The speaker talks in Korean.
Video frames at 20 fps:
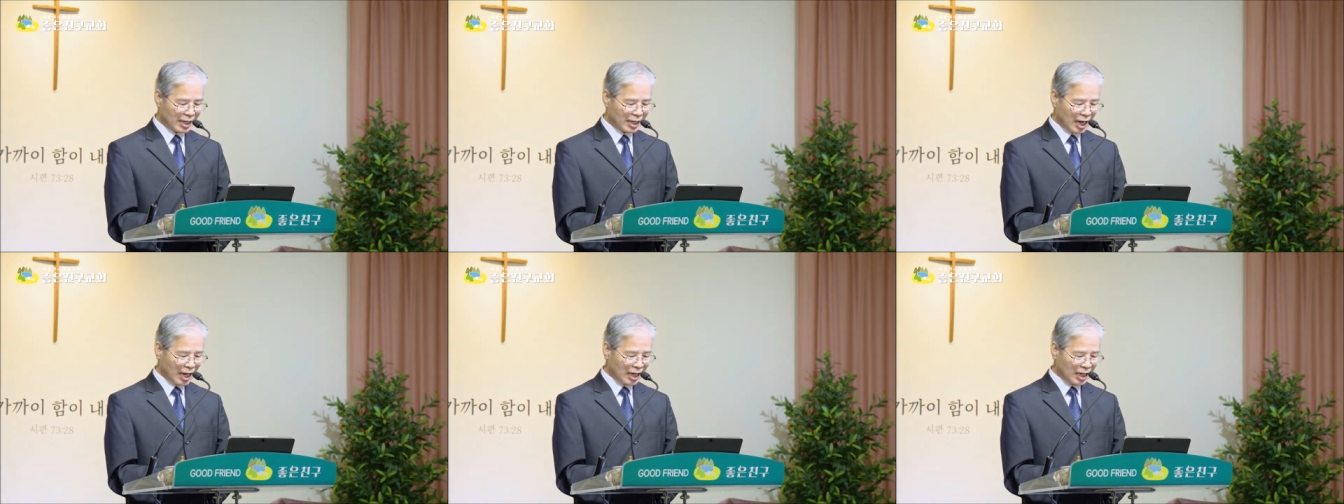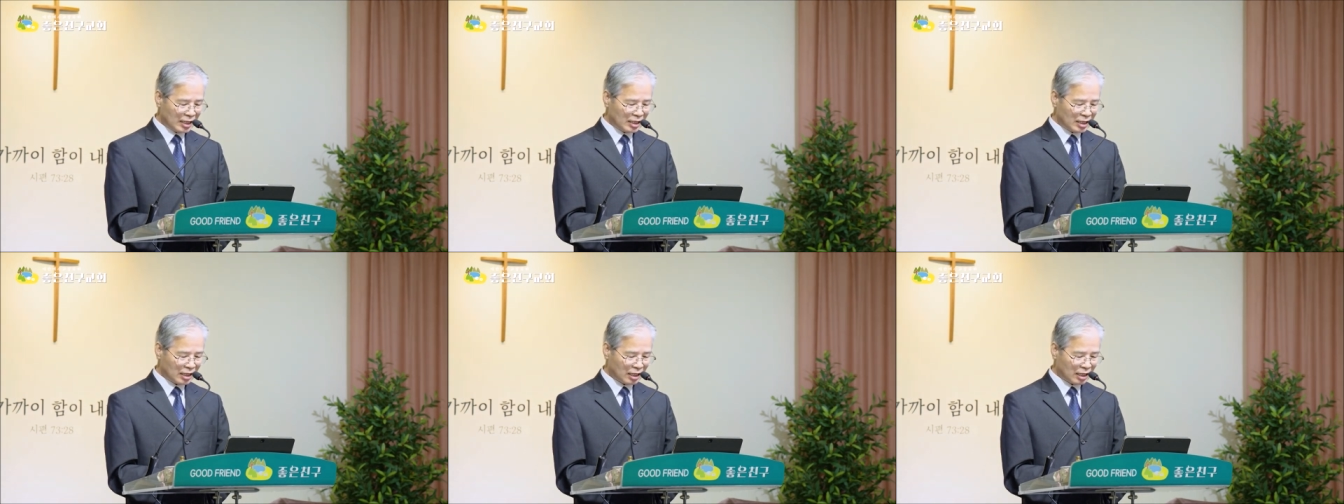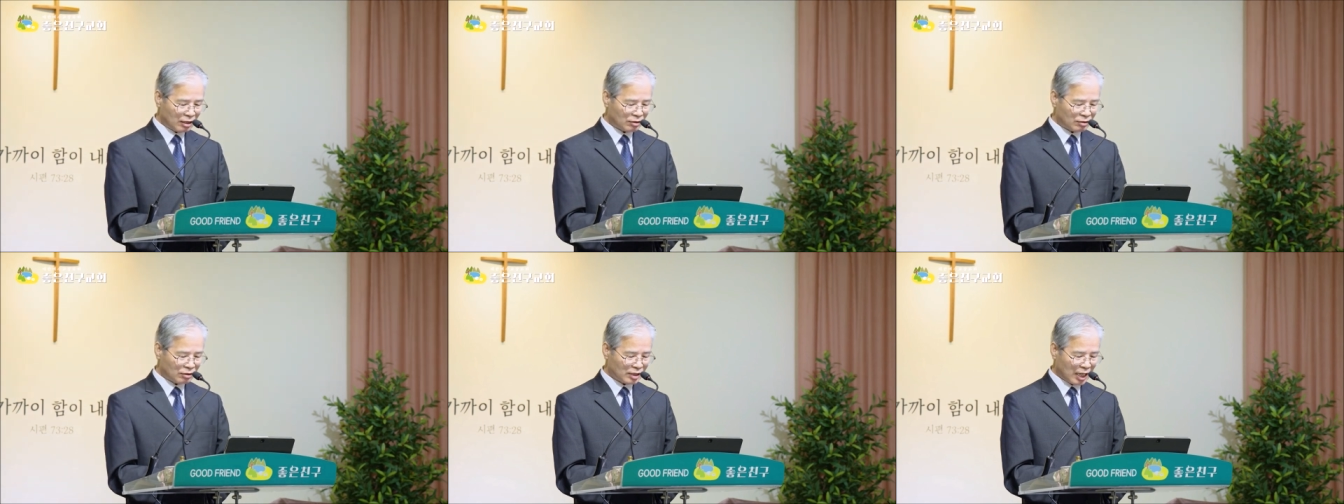
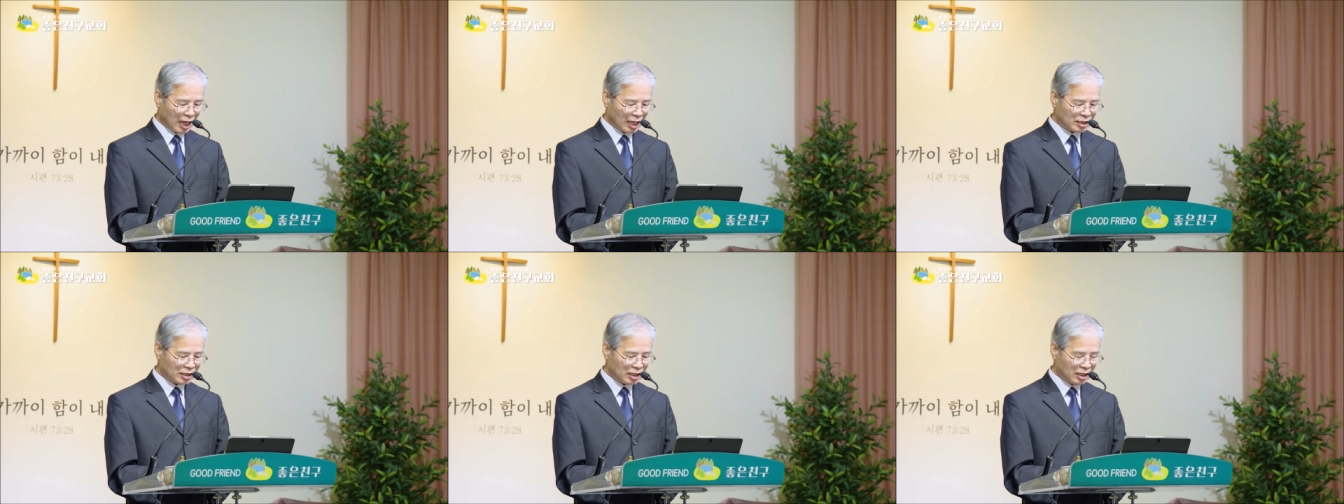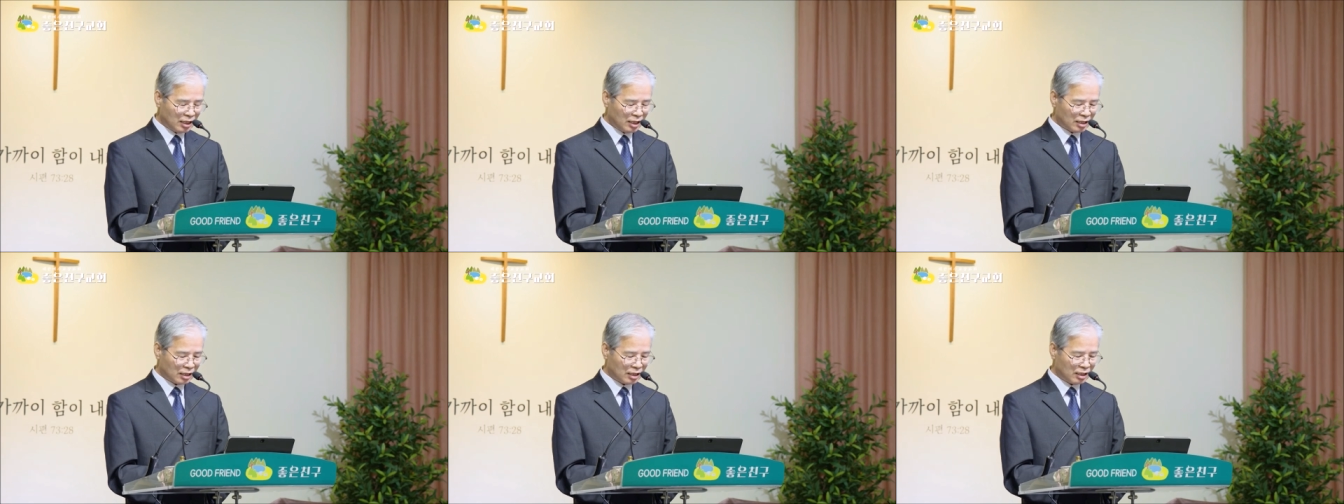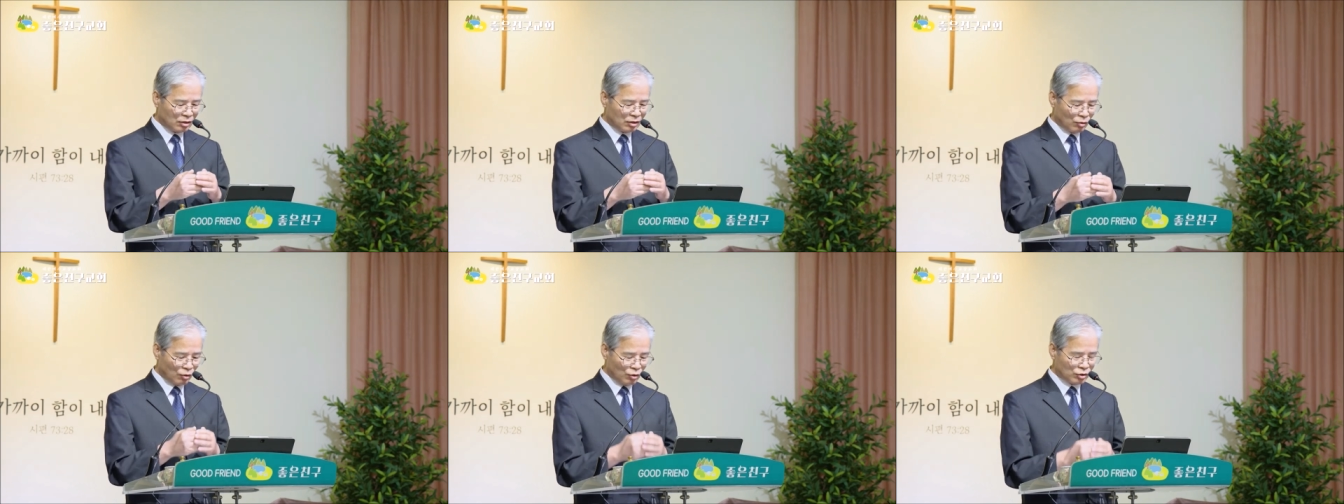하나님께서 다시
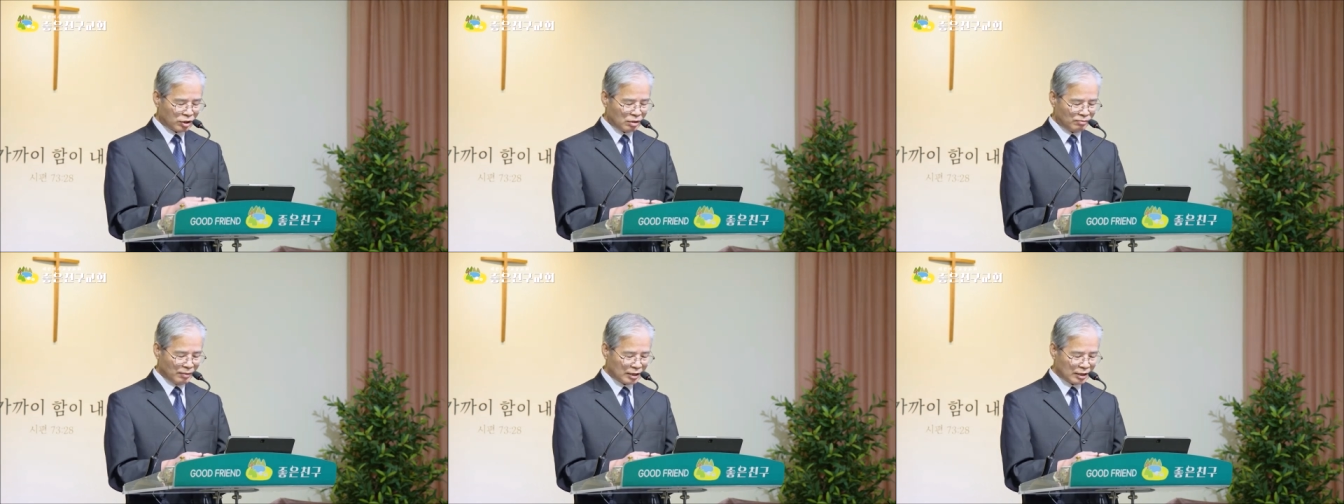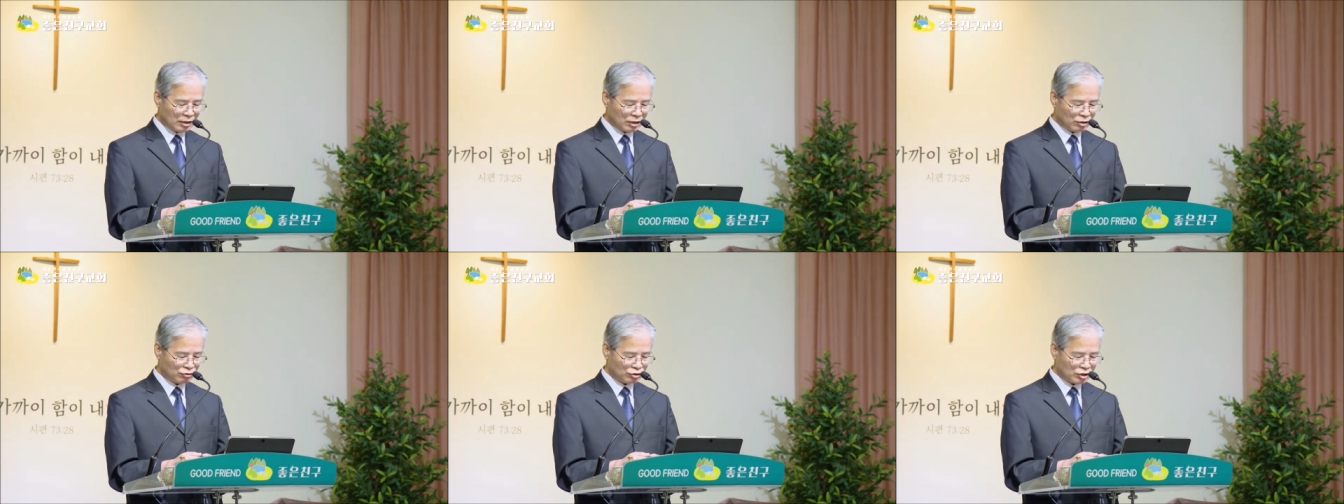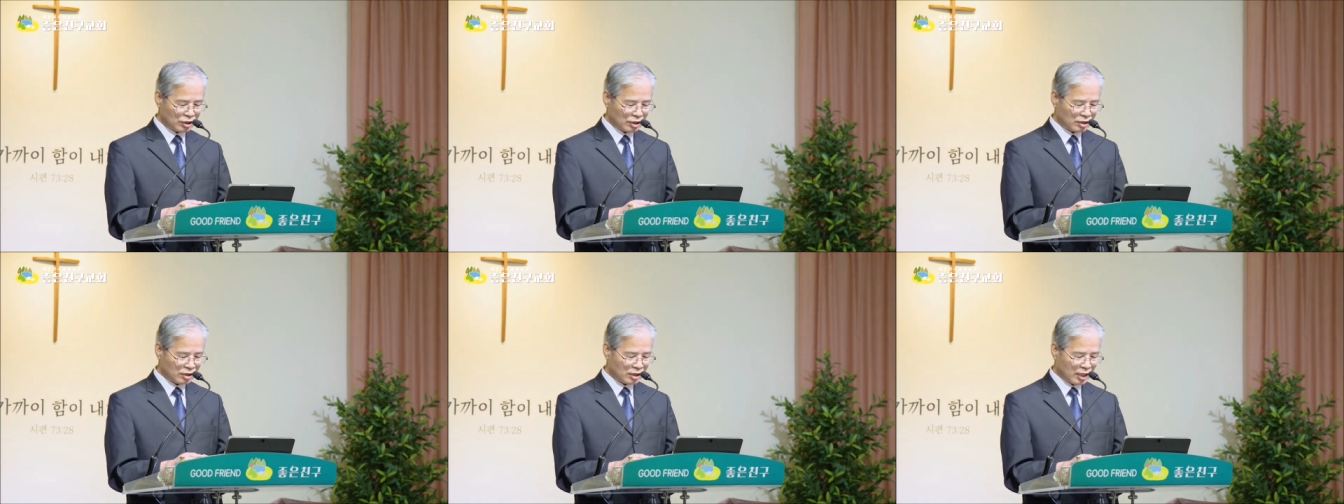옷을 만들어
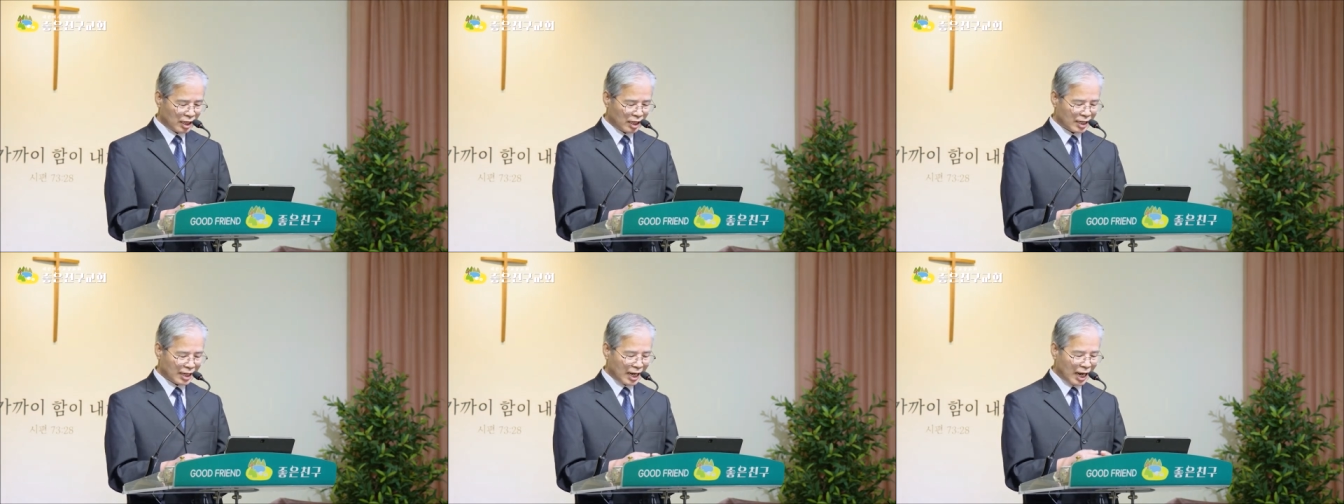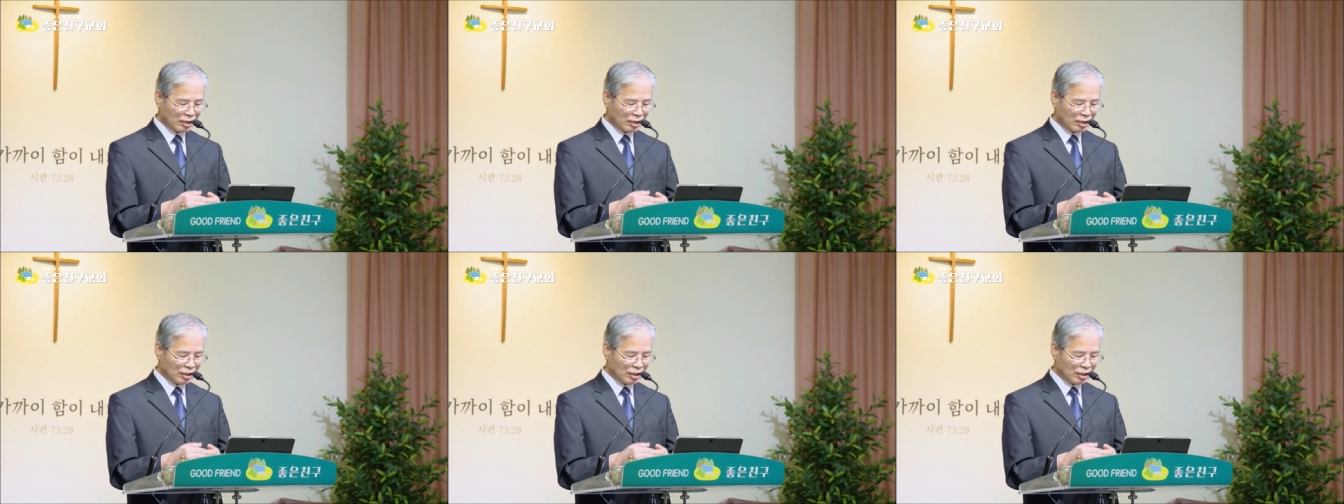주셨는데